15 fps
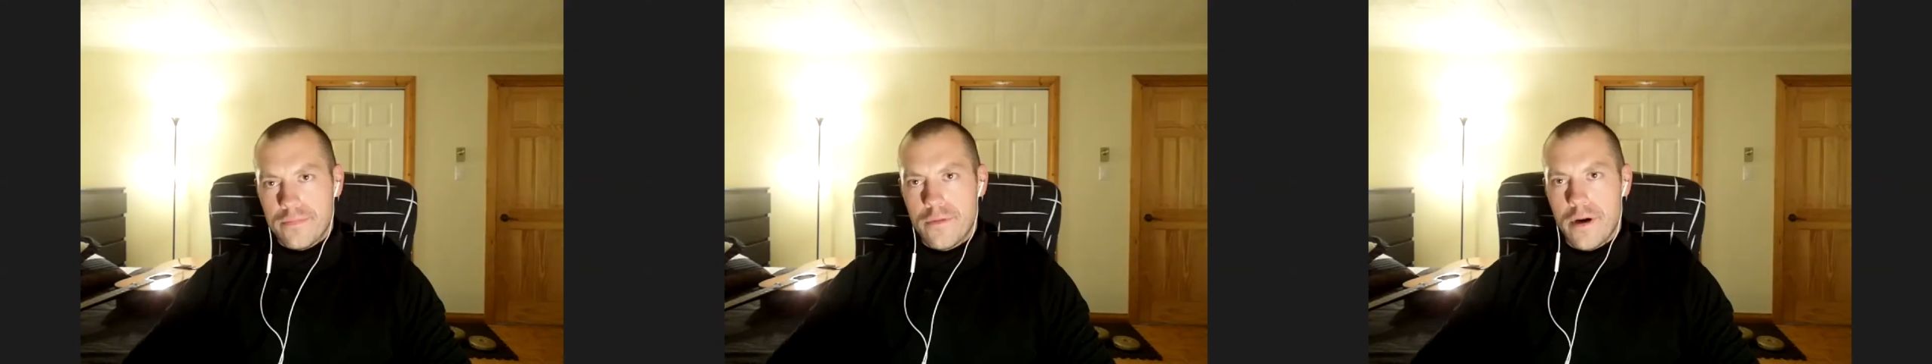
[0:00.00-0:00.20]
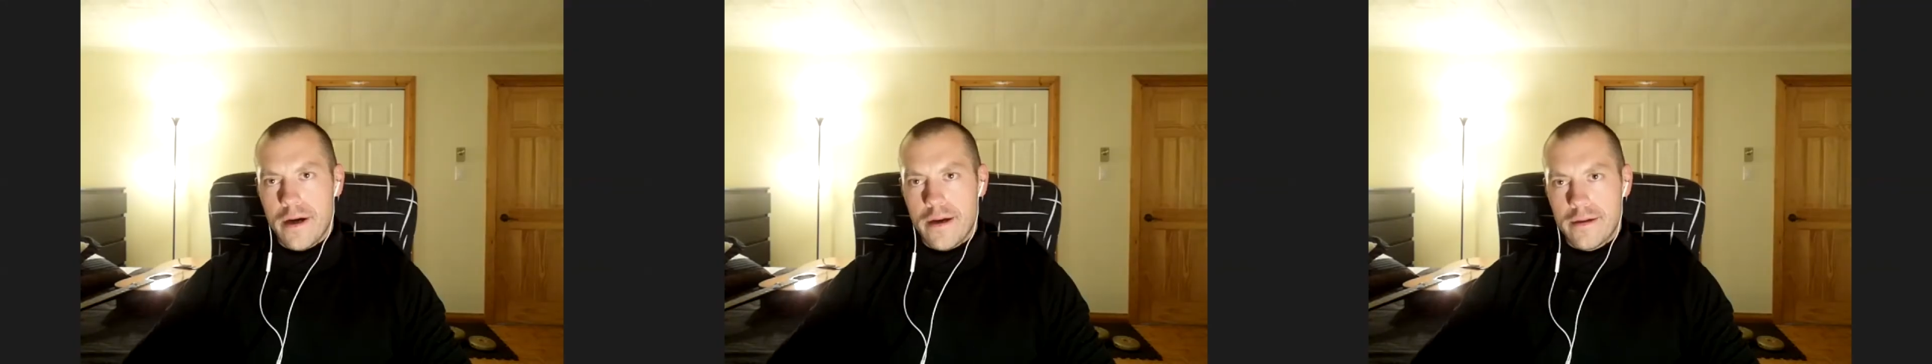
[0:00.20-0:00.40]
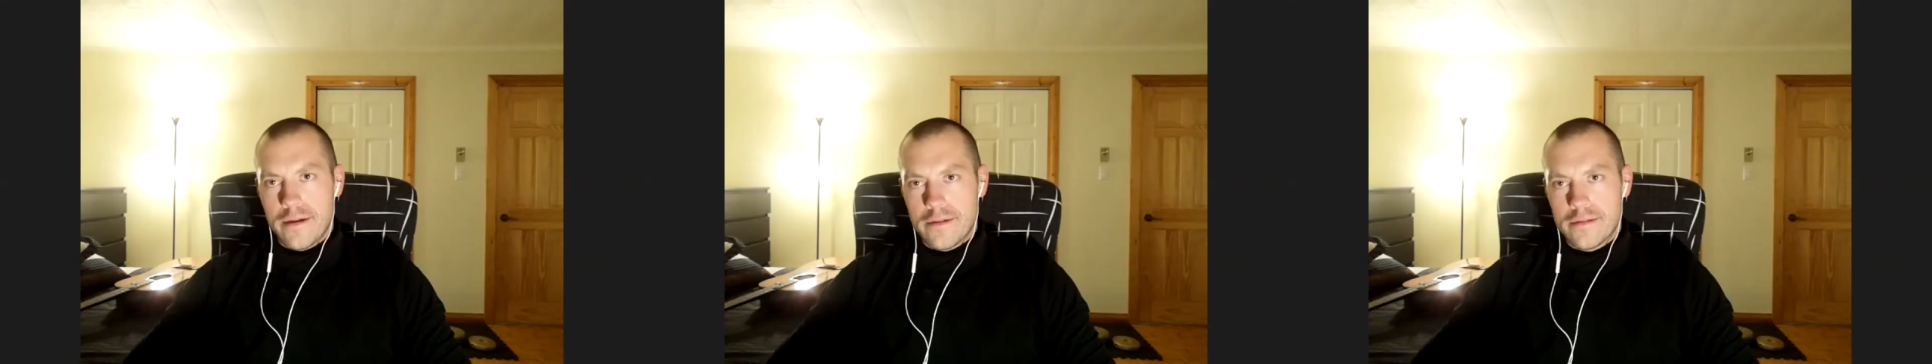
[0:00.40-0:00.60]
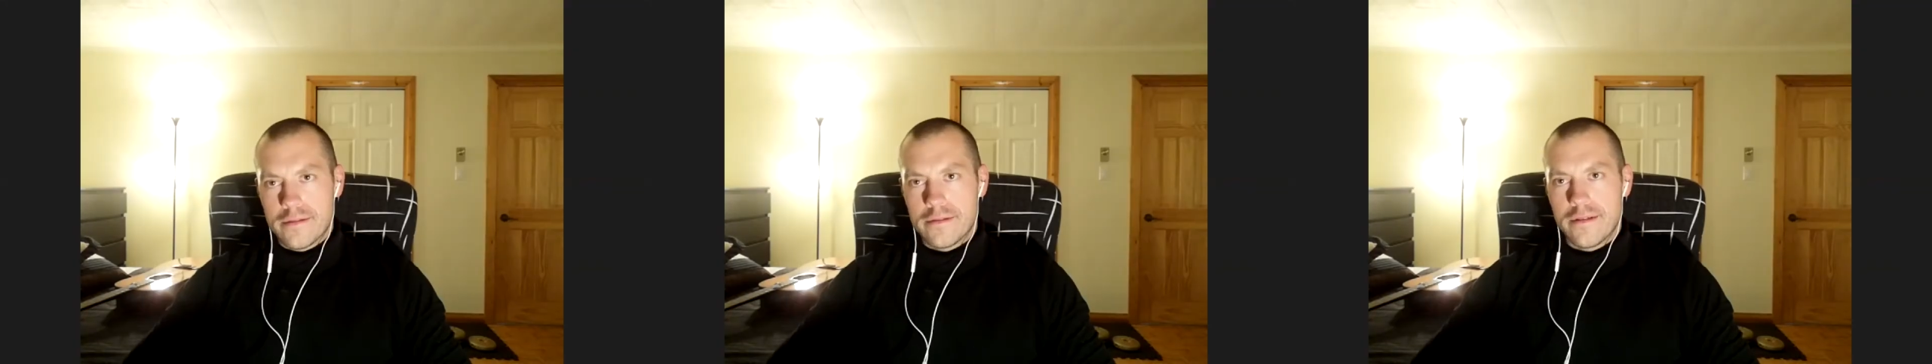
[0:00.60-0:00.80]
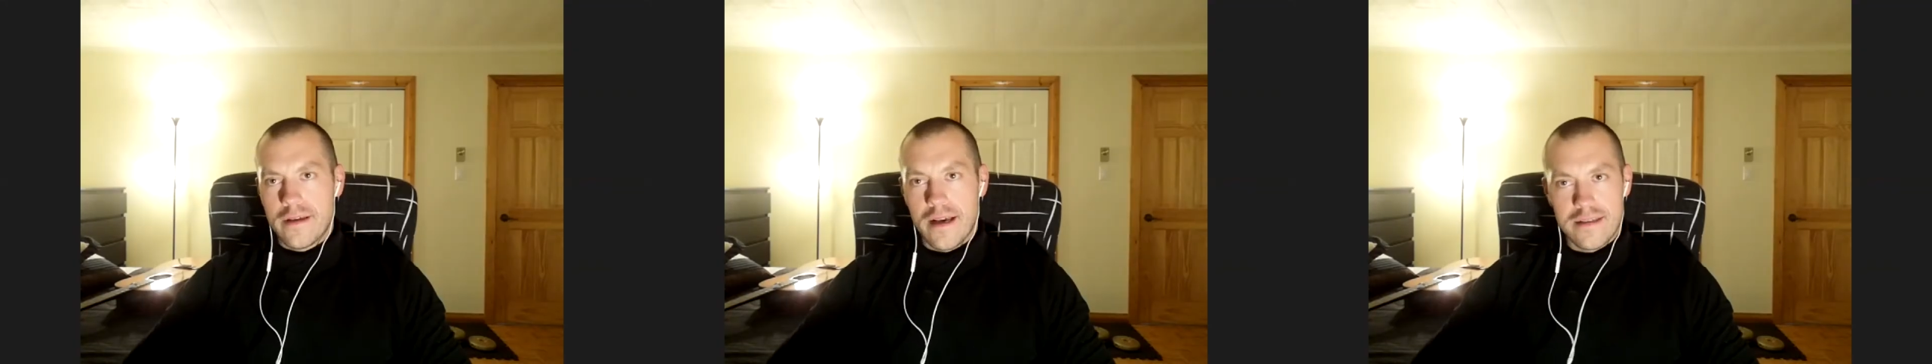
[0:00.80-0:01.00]
oui,
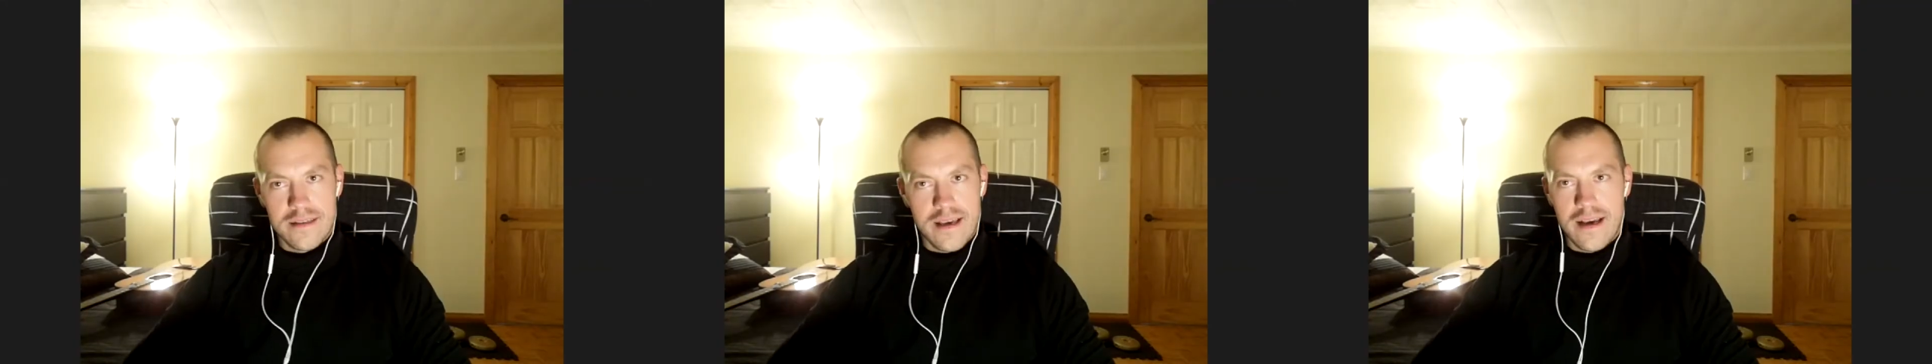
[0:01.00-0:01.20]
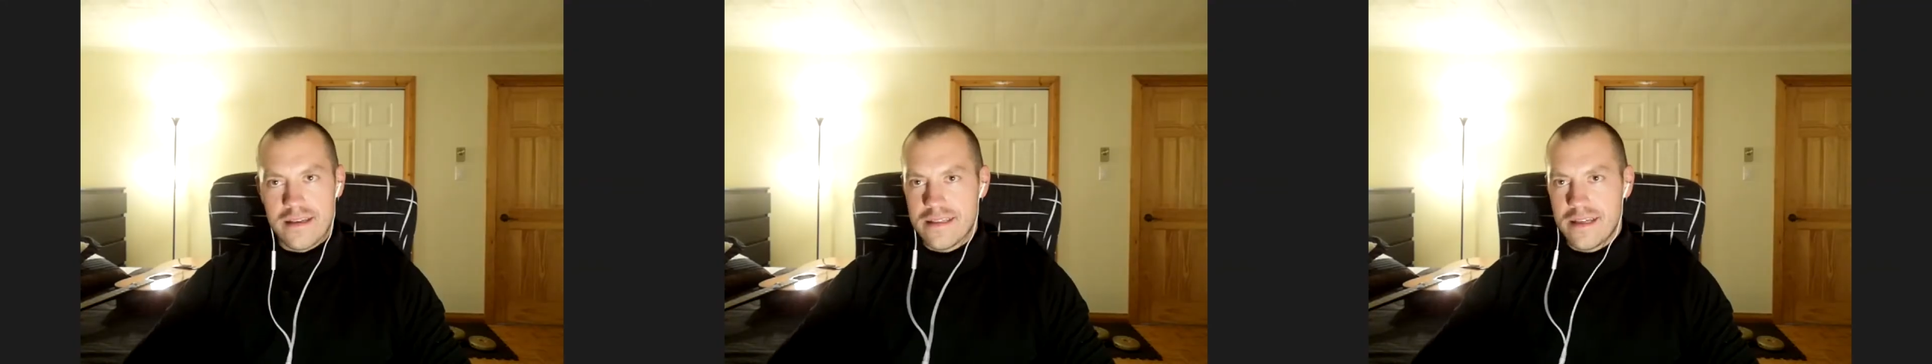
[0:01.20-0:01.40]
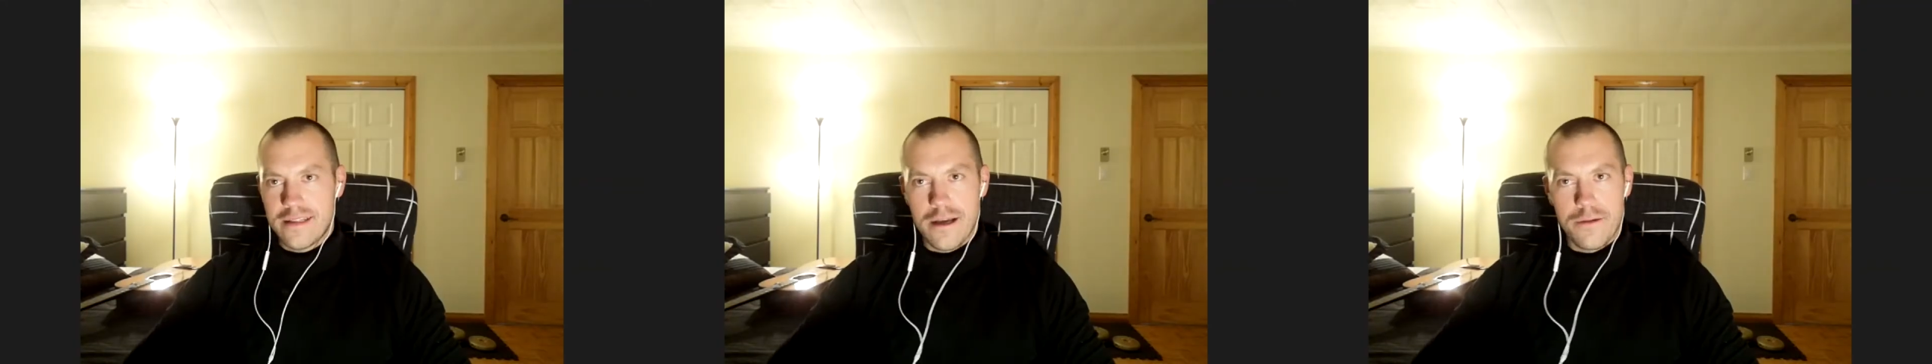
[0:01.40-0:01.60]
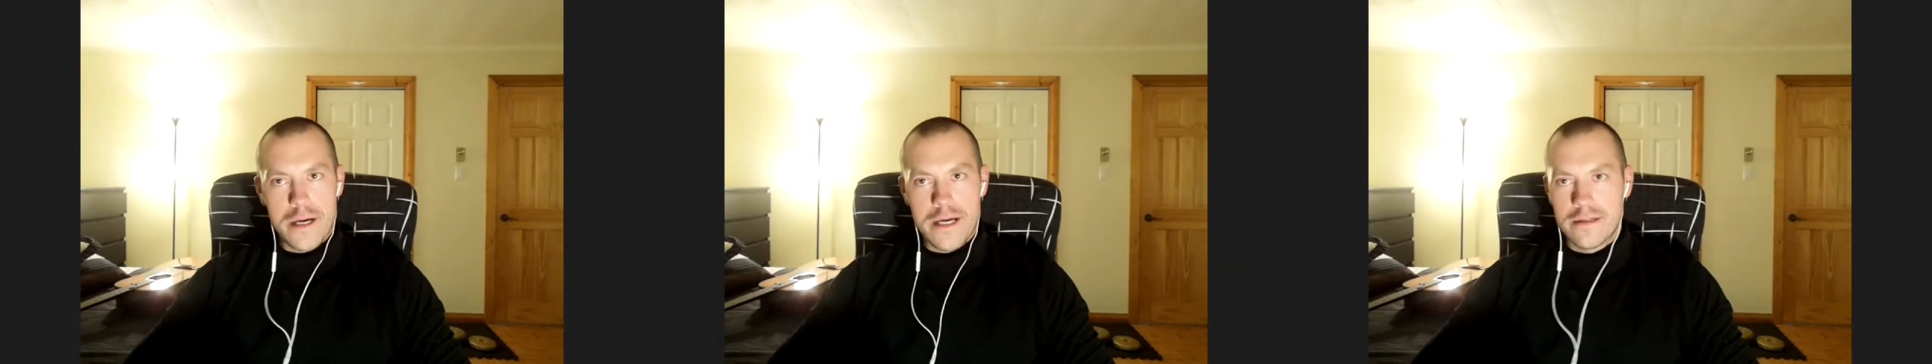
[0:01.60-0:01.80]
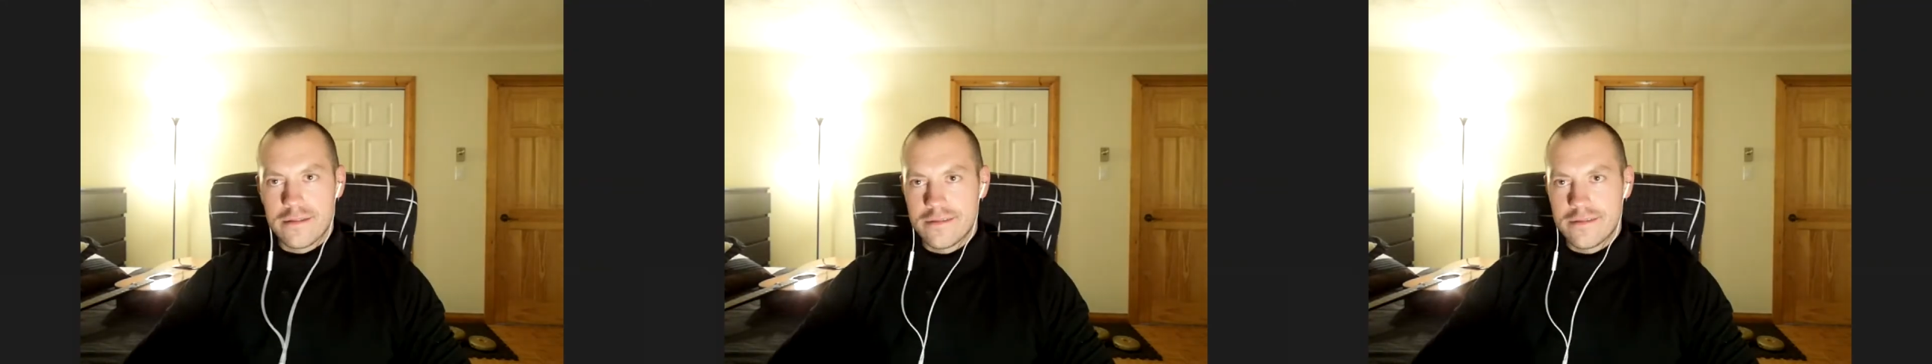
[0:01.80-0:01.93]
exactement.